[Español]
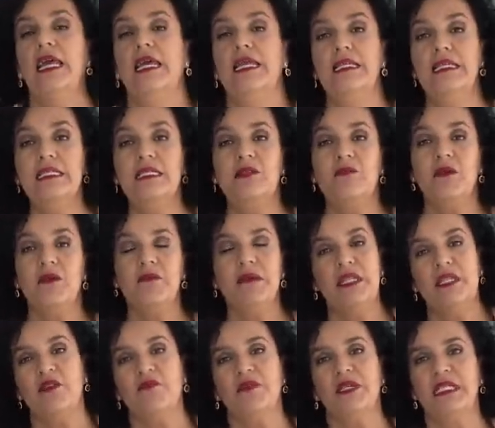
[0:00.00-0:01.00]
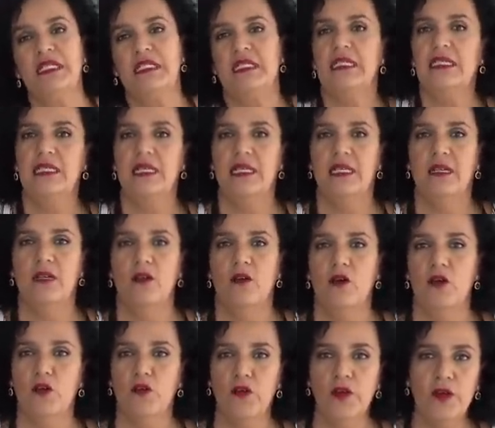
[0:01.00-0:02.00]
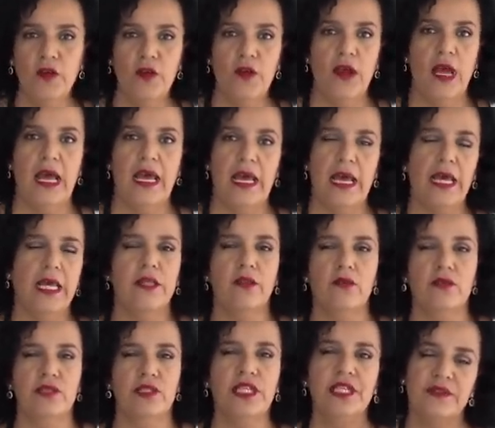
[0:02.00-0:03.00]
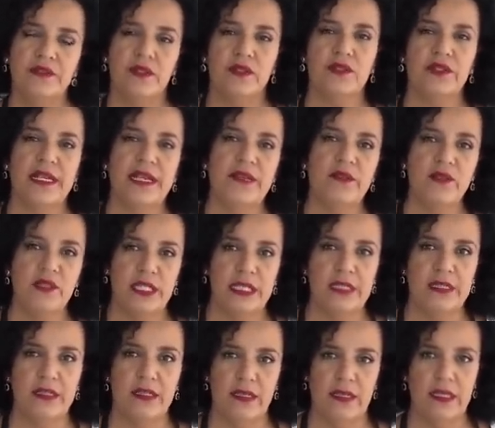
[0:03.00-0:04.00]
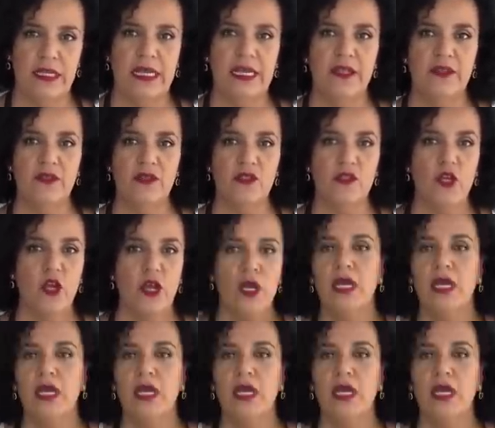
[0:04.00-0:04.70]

En este momento voy a encender el horno a 200 grados centígrados.